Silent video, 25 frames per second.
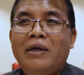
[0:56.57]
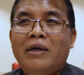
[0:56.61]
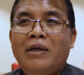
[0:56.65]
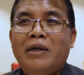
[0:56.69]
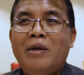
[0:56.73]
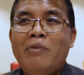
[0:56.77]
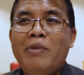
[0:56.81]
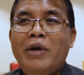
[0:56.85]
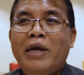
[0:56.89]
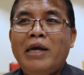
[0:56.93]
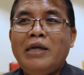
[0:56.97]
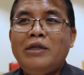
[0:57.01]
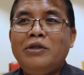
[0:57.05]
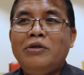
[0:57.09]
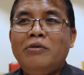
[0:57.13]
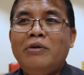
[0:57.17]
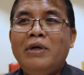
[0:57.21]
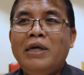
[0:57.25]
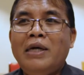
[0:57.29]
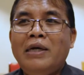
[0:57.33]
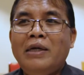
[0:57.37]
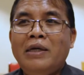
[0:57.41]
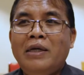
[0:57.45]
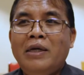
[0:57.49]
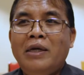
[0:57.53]
Demikian
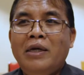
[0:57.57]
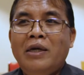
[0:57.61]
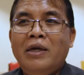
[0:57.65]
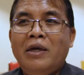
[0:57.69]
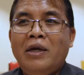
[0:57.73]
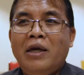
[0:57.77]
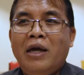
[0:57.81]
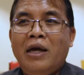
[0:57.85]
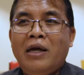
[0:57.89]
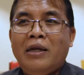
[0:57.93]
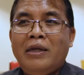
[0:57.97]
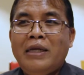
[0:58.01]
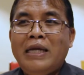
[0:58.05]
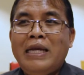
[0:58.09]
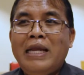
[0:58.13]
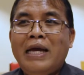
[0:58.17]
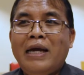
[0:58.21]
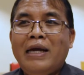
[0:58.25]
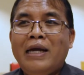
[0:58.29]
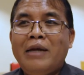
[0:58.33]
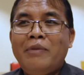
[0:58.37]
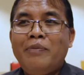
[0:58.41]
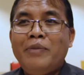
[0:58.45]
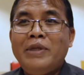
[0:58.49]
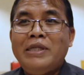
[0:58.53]
juga eh,
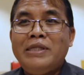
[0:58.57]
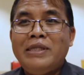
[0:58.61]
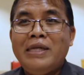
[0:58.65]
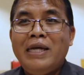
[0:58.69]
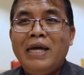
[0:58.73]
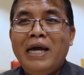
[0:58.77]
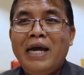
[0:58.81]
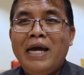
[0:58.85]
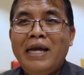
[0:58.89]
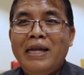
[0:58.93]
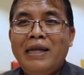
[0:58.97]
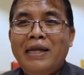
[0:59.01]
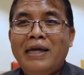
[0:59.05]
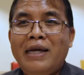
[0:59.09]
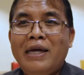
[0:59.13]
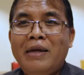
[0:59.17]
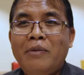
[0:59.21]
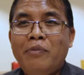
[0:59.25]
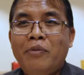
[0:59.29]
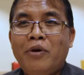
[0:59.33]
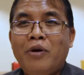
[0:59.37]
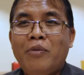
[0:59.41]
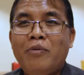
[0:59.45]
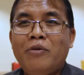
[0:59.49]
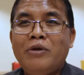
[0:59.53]
tindakan pencegahan dengan
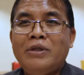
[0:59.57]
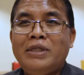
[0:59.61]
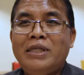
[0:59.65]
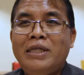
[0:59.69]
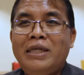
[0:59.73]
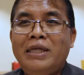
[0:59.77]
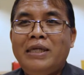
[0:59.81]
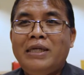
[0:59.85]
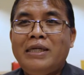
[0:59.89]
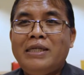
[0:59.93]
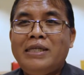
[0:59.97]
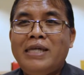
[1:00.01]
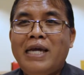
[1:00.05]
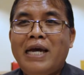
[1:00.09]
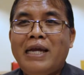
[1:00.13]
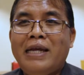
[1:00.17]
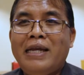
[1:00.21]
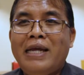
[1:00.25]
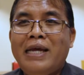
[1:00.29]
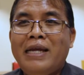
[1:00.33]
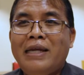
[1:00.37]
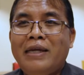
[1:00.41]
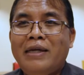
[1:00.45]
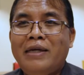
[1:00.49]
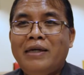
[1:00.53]
promosi
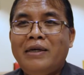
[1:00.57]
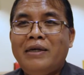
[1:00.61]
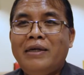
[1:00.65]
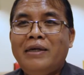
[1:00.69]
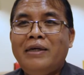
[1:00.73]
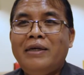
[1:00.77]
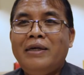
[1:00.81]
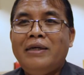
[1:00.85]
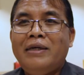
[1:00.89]
kesehatan ke